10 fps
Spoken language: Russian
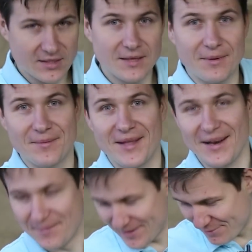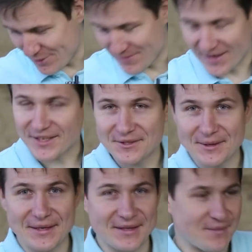На самом деле мы не будем, конечно,
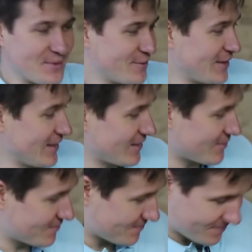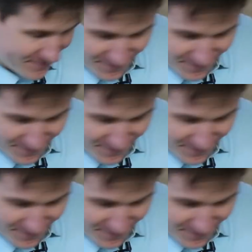сверлить это перфоратором,